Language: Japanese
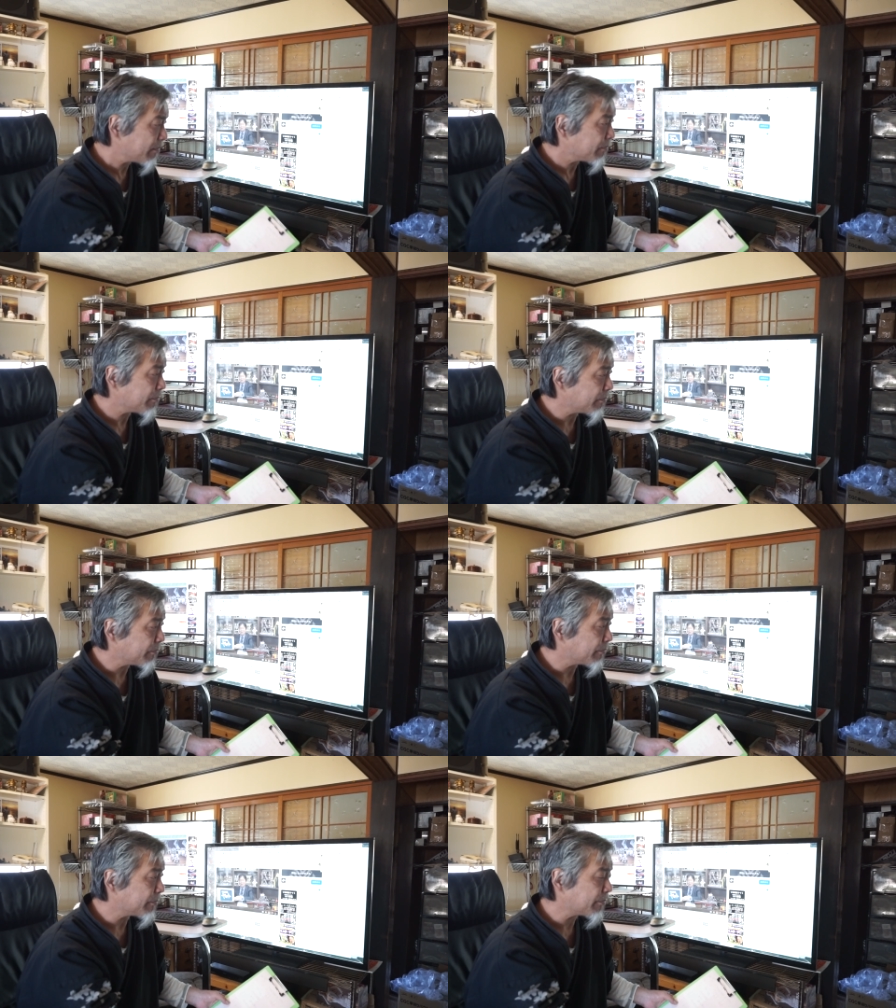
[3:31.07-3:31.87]
う
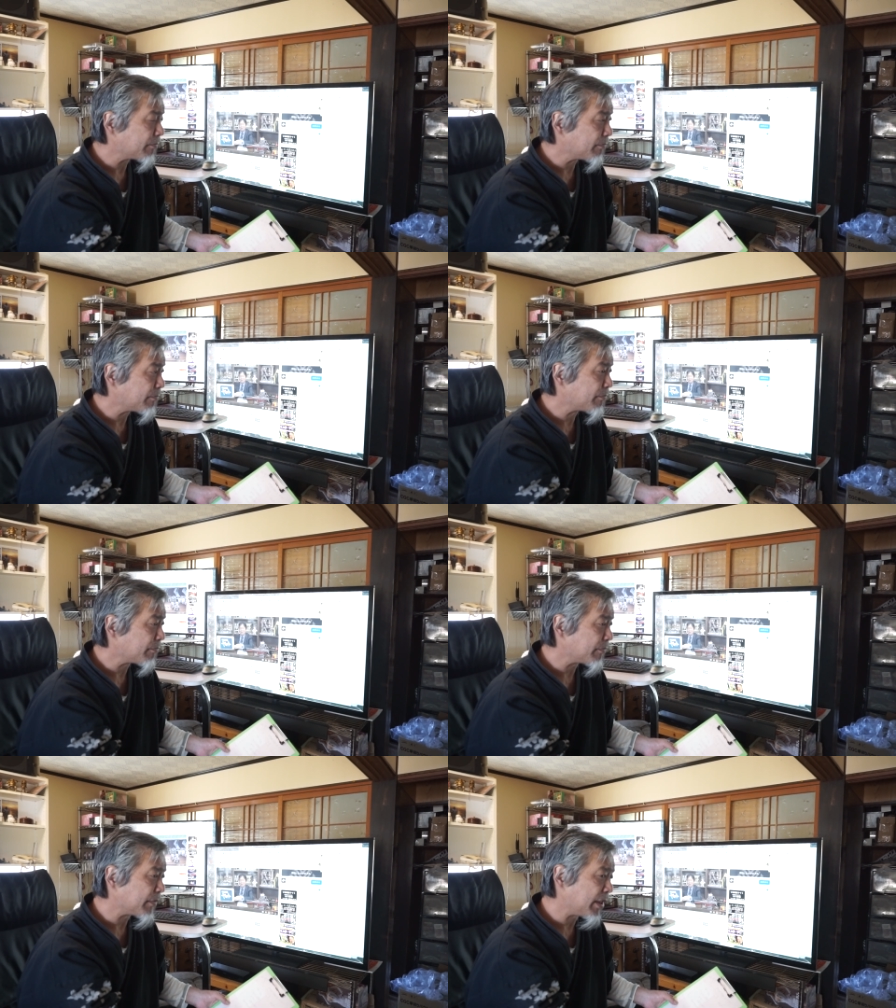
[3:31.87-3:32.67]
ん、
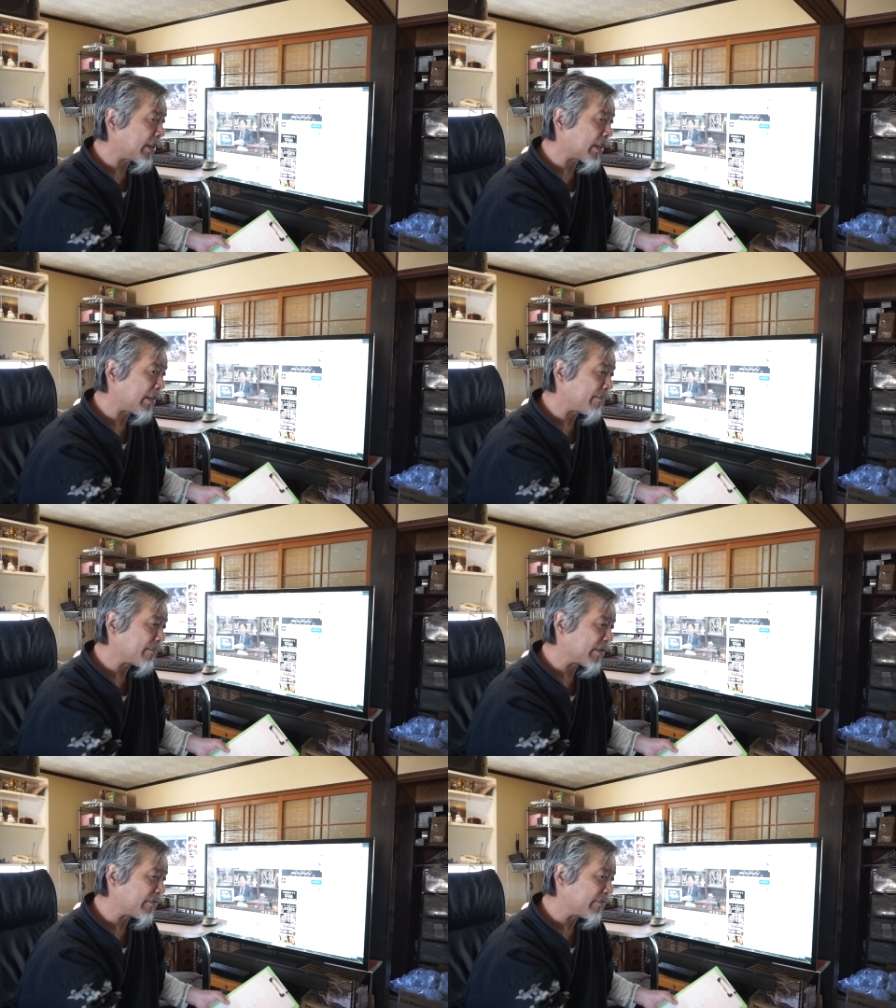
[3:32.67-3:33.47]
だから
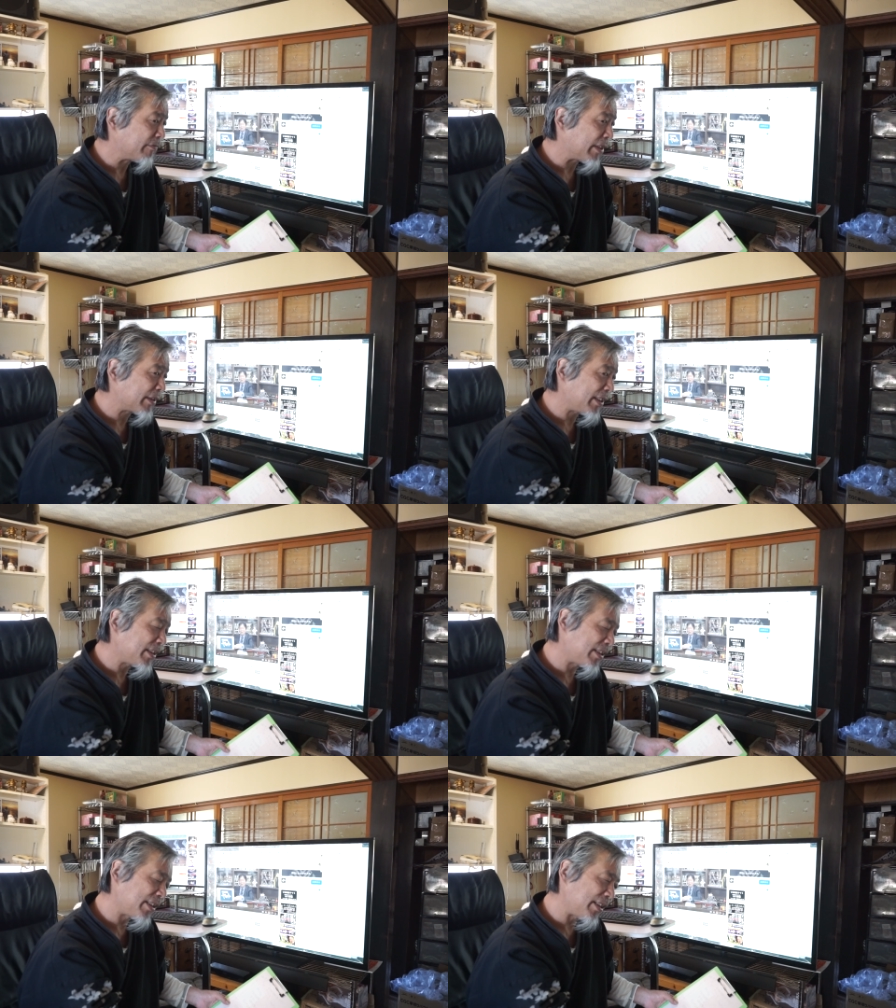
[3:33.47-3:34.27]

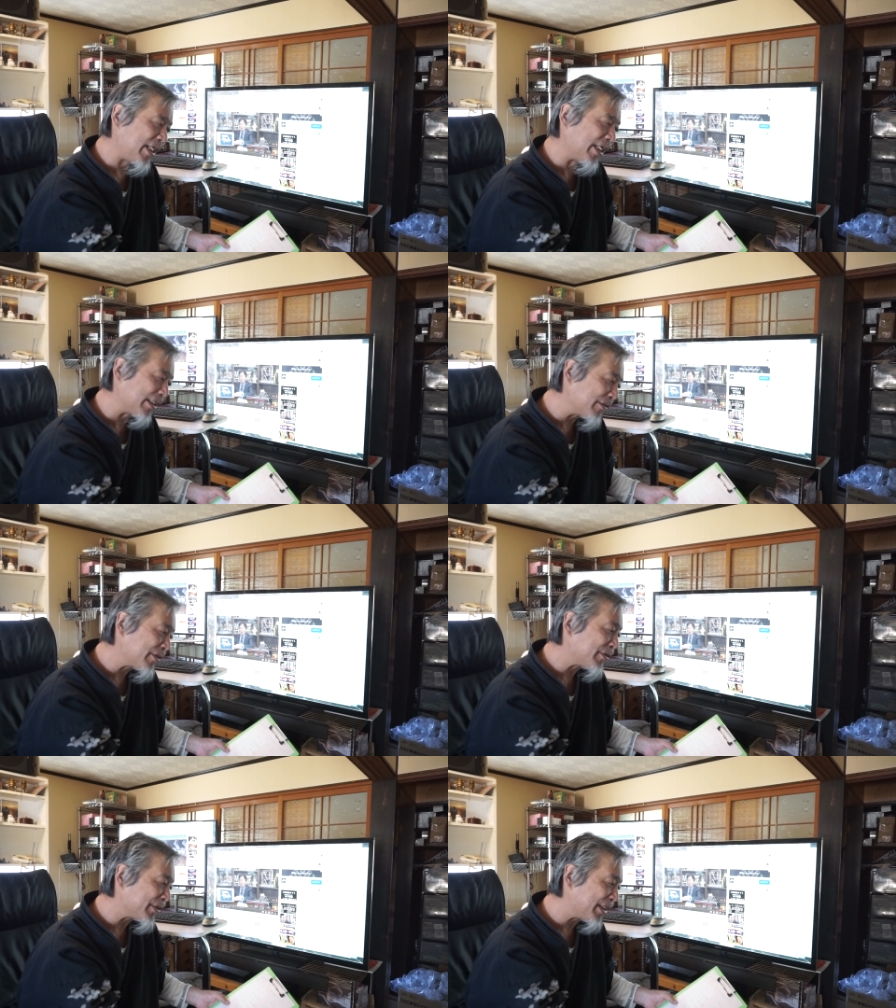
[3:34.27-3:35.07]
私の
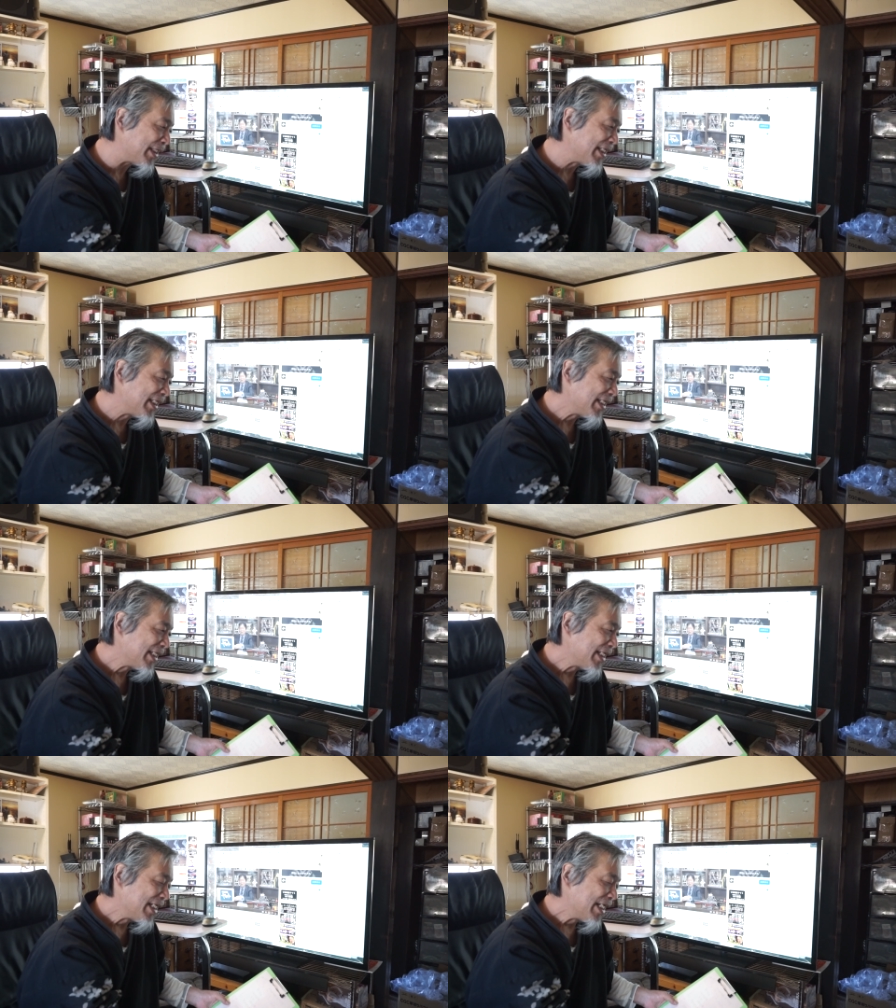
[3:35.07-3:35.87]
ように
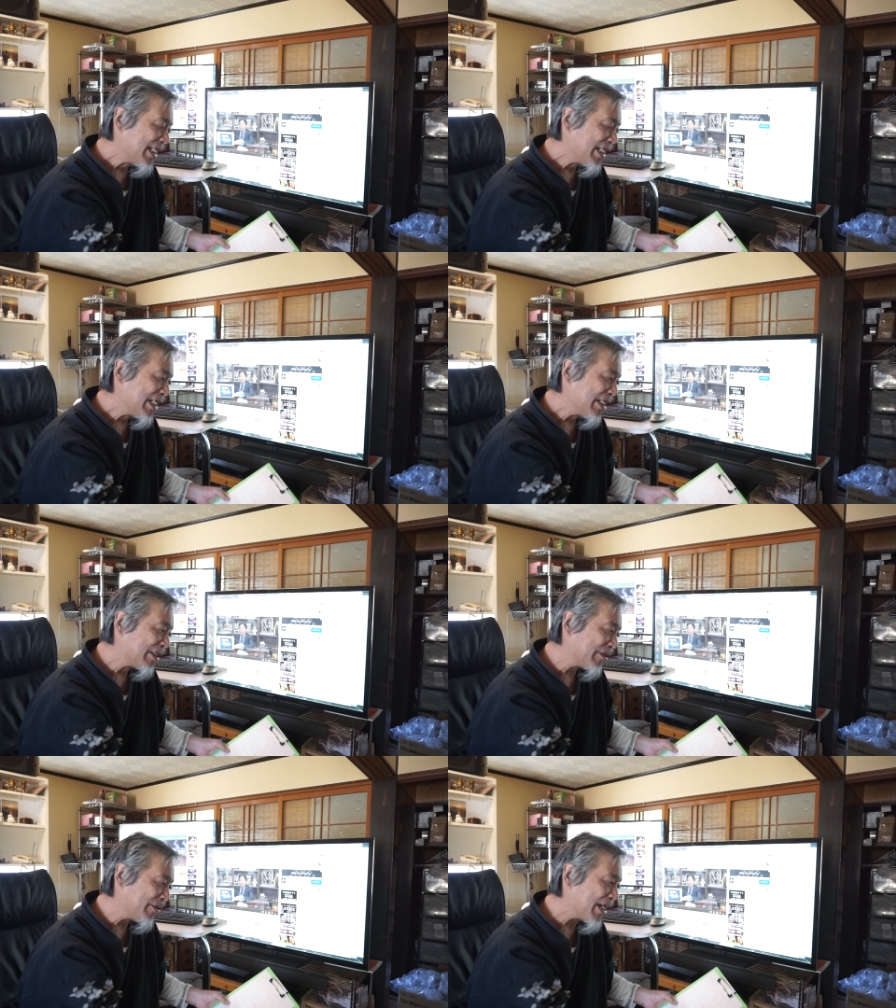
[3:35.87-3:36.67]

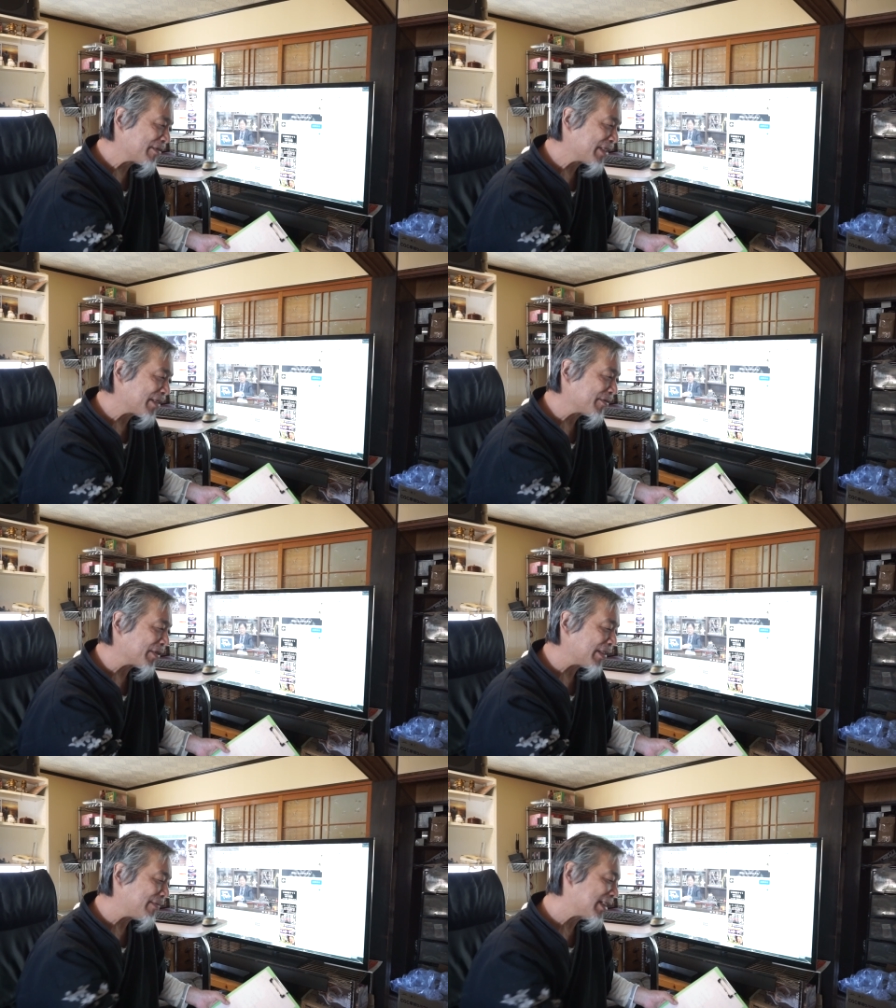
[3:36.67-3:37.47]
小学生の
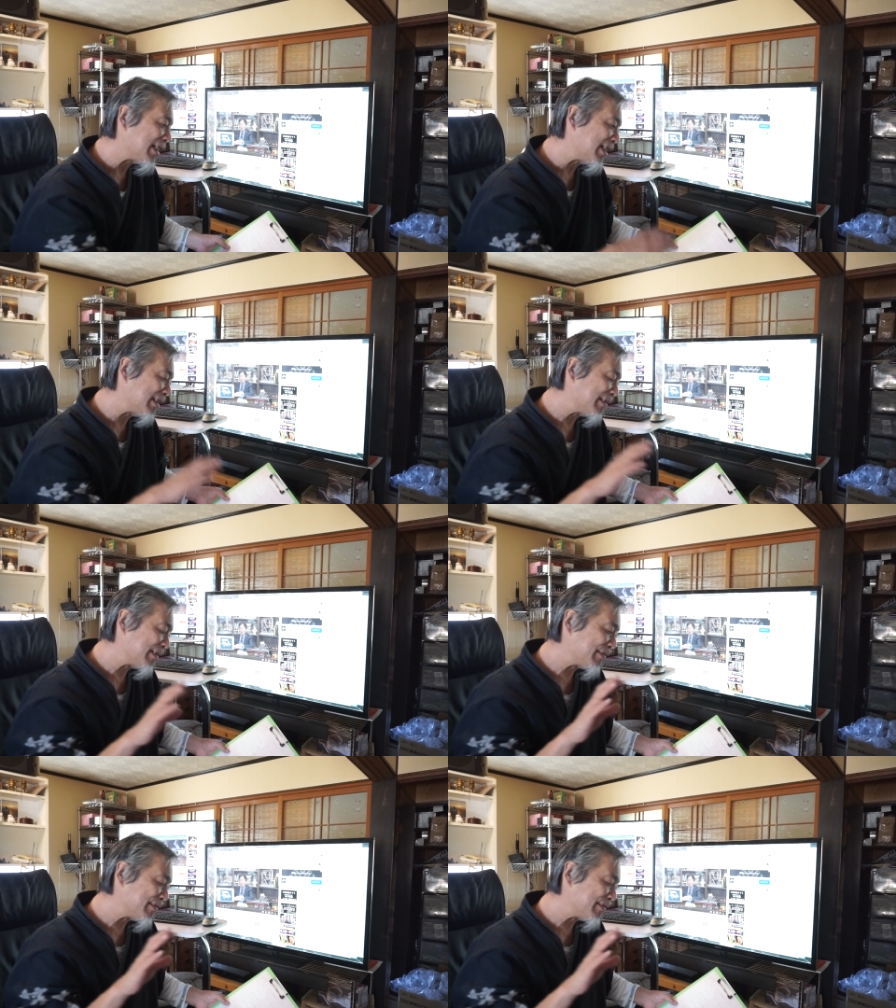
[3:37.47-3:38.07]
時に見た